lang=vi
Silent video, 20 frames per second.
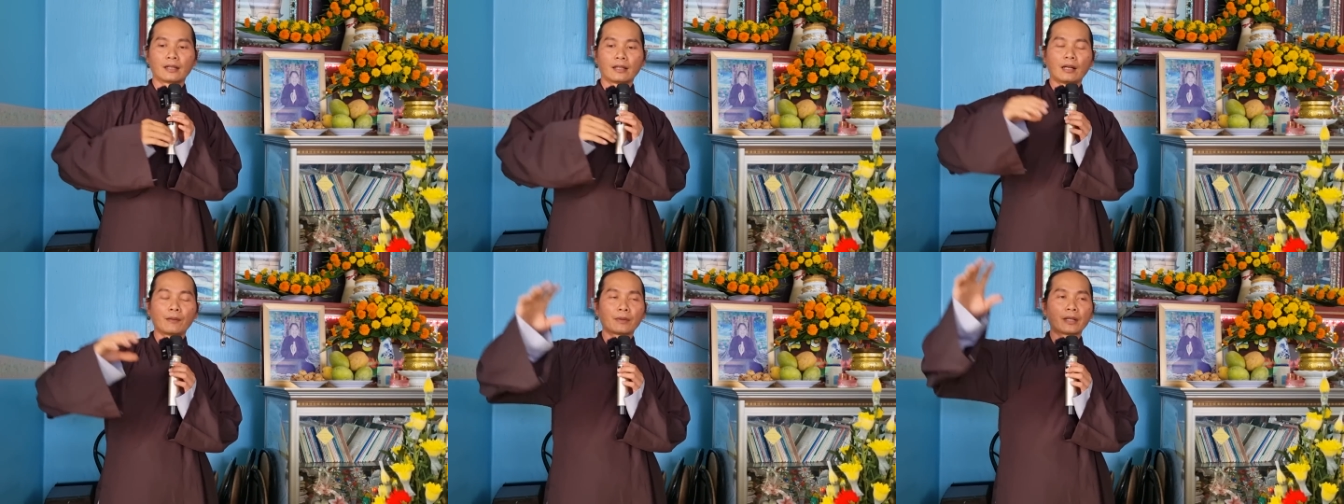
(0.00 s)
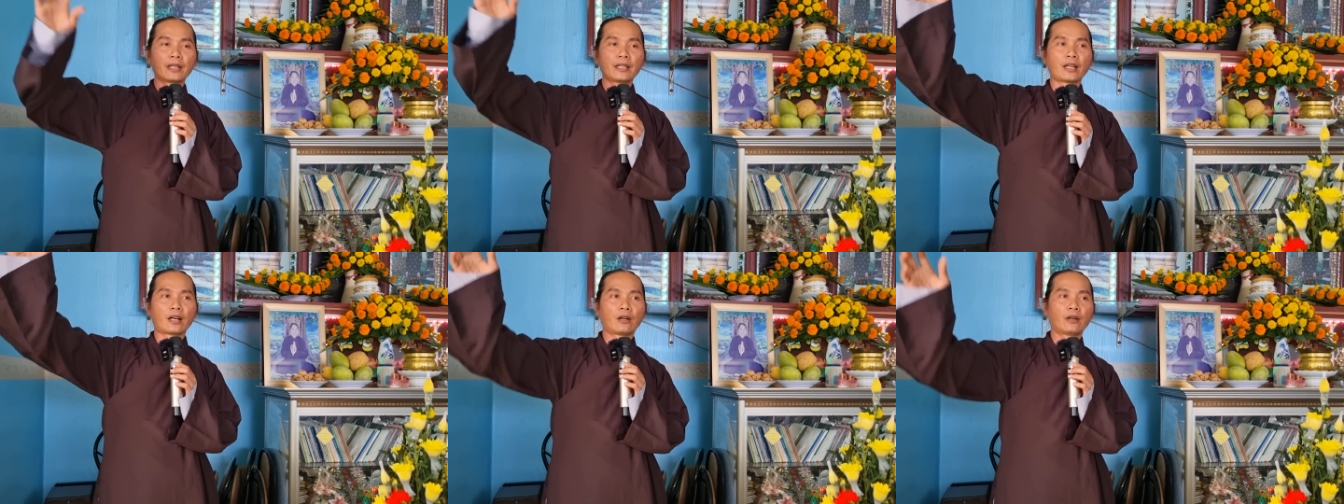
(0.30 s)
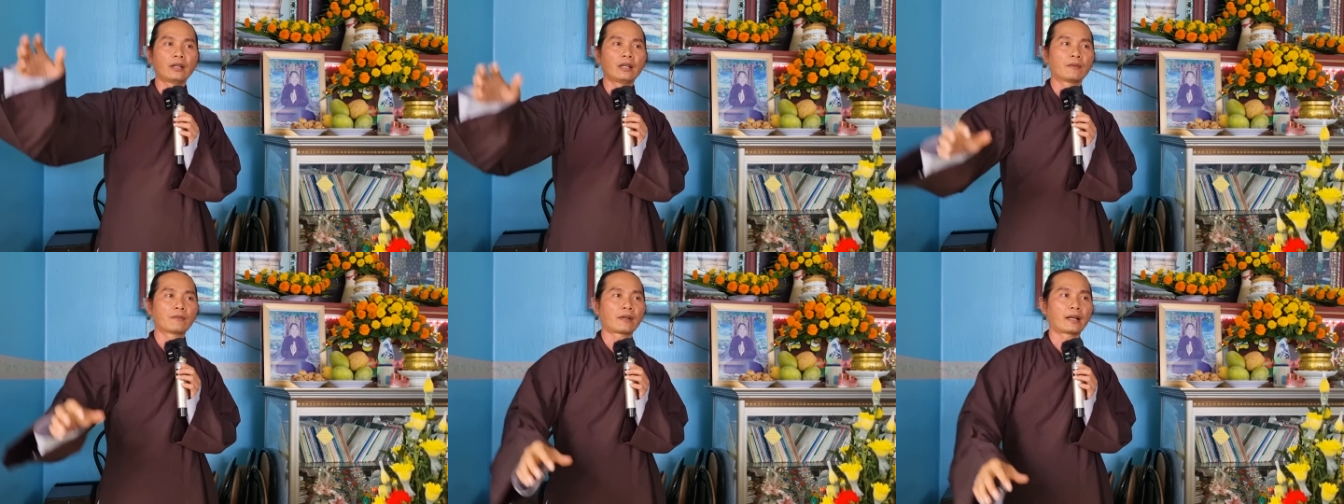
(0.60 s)
ông Ký
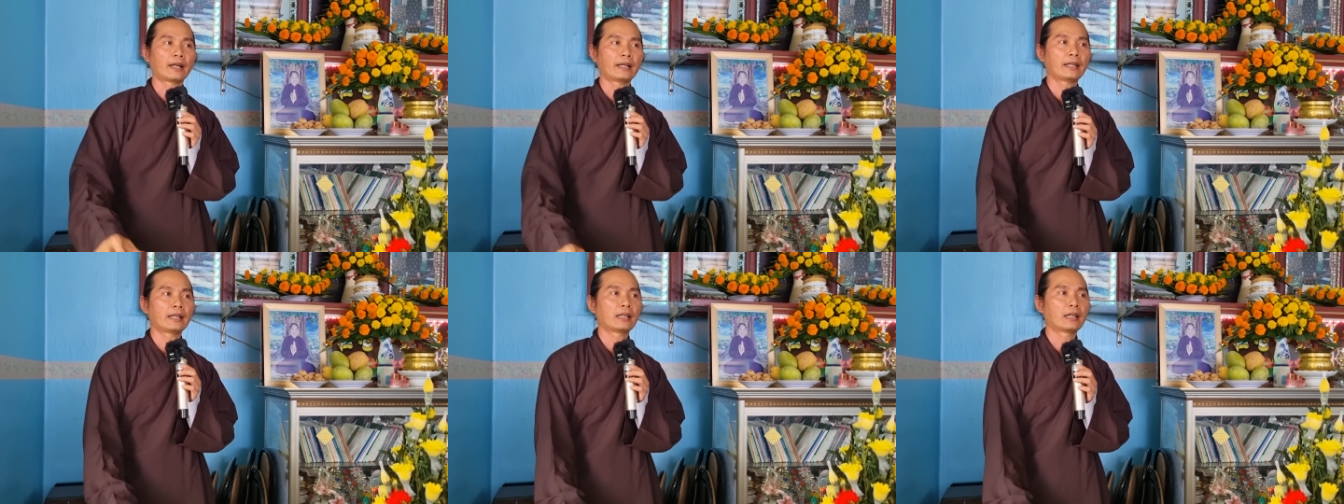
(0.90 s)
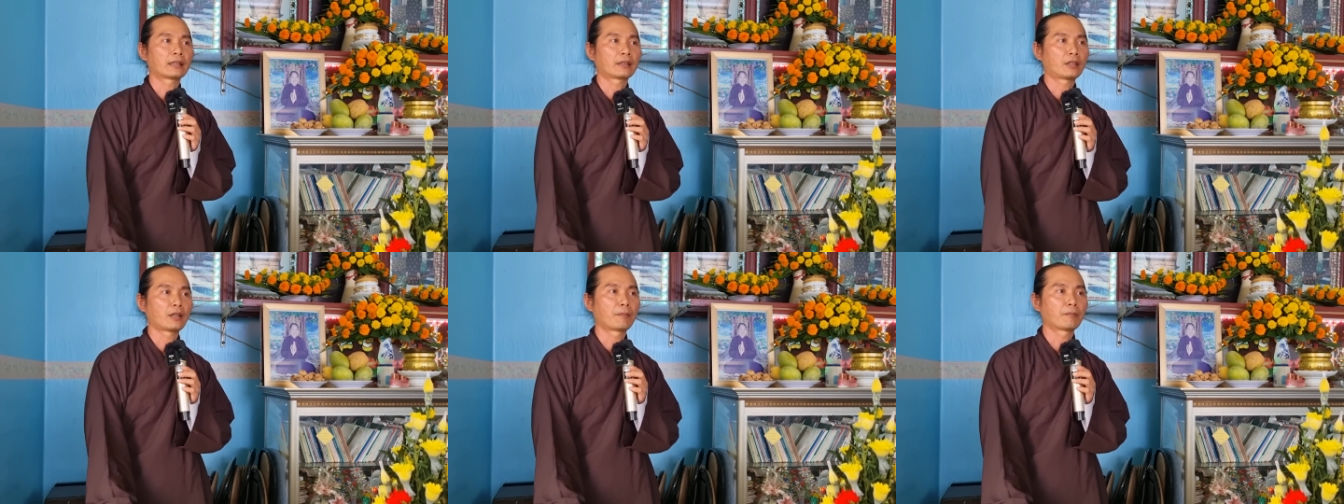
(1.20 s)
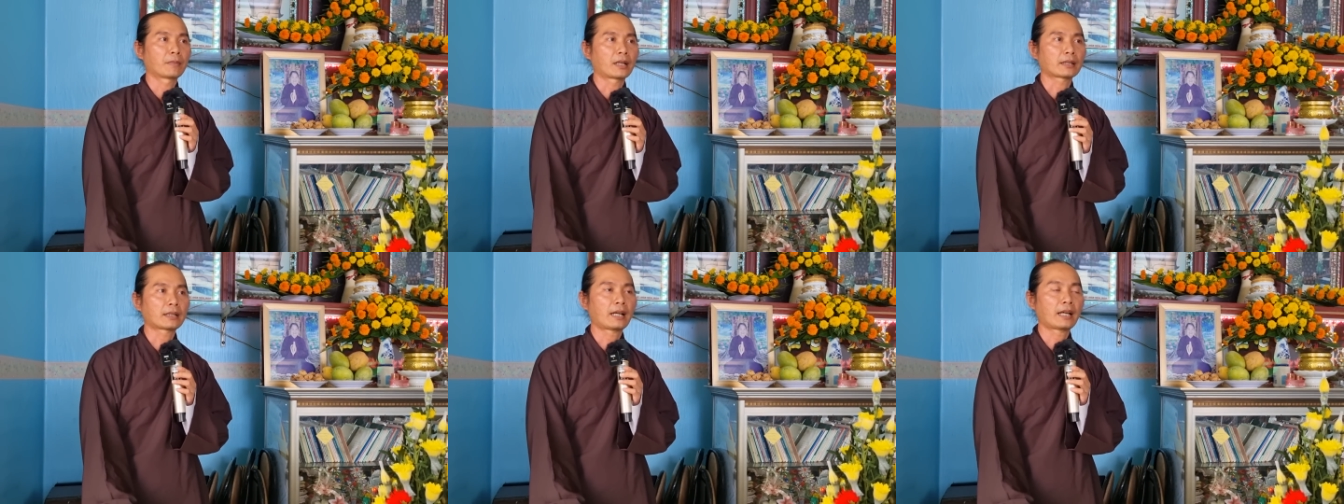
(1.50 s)
Giỏi, không phải, đây là
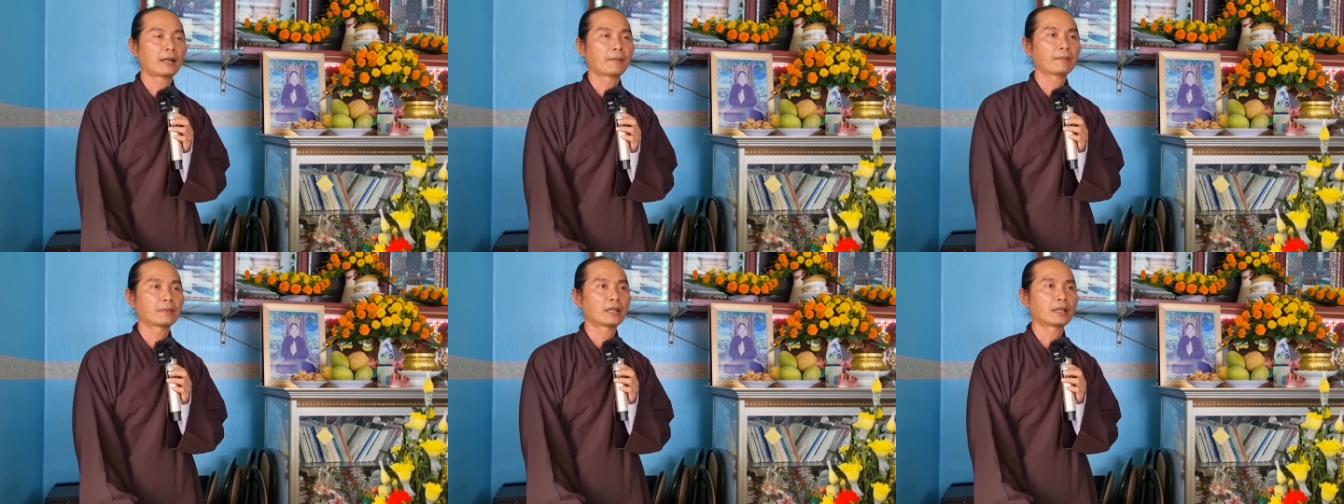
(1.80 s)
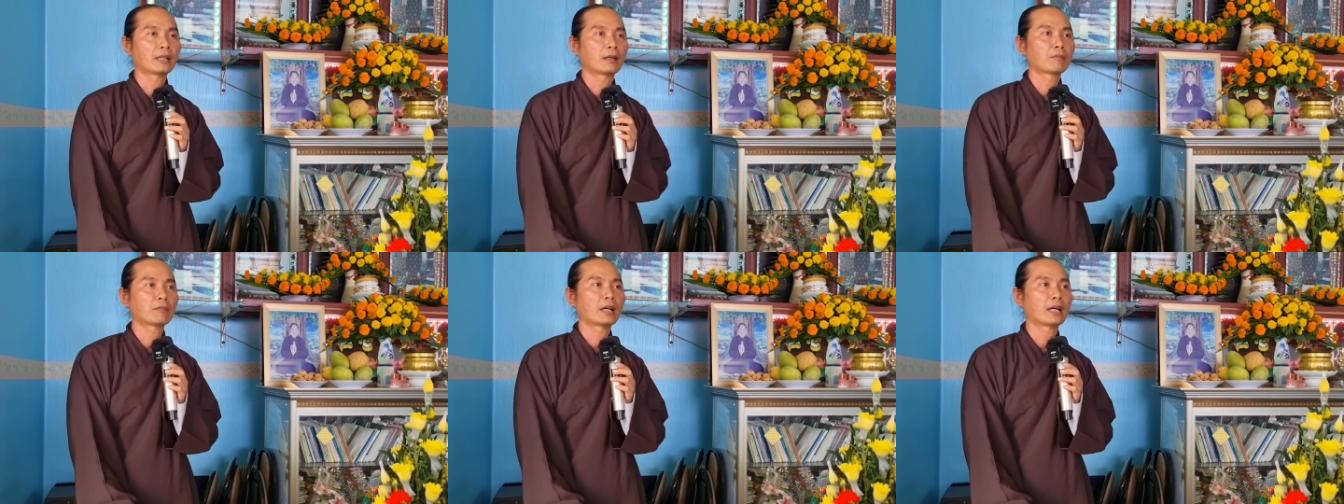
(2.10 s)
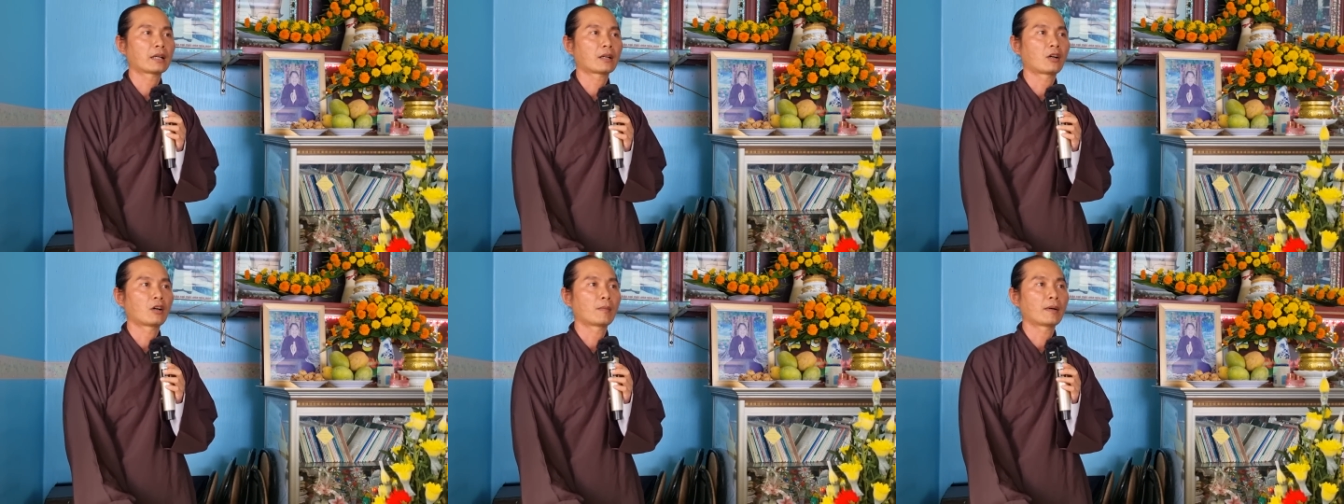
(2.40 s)
Chùm Mặt Thám, tức là ông
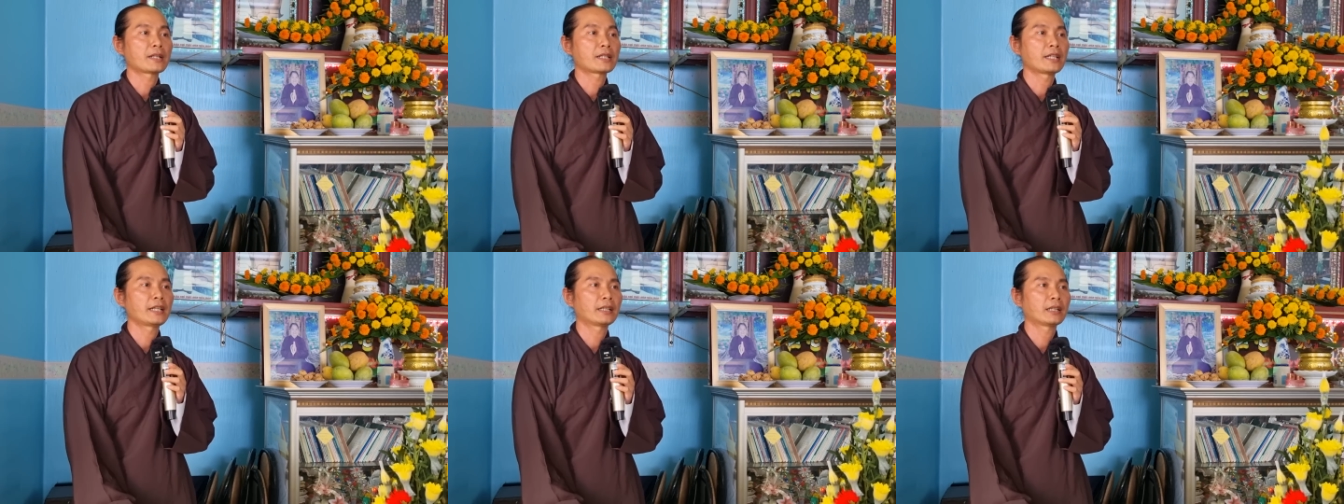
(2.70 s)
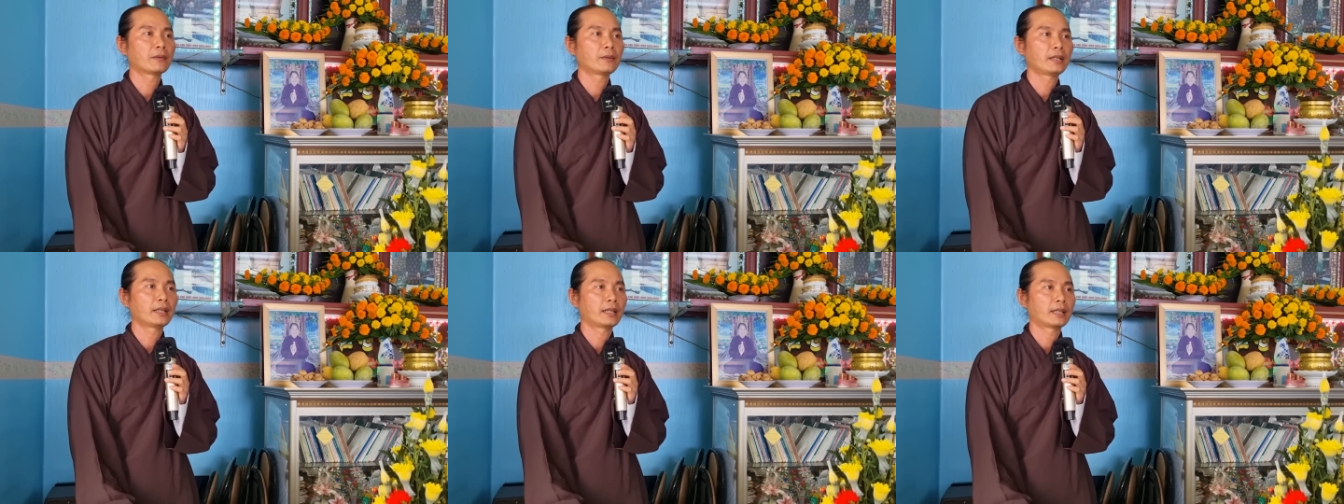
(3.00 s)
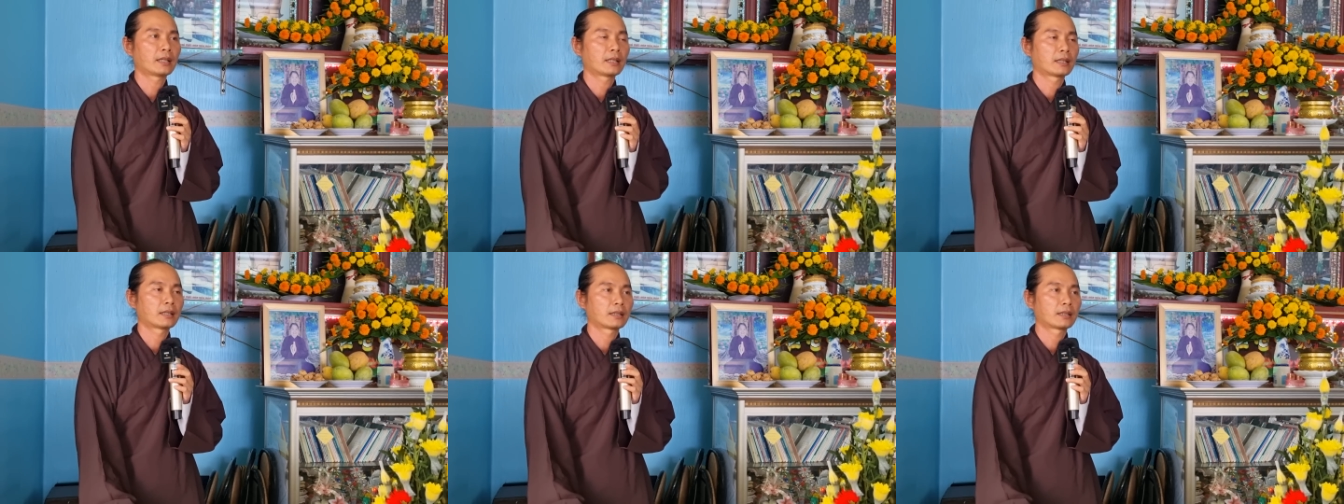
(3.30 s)
Ba Cò Ba Jin đó quý vị.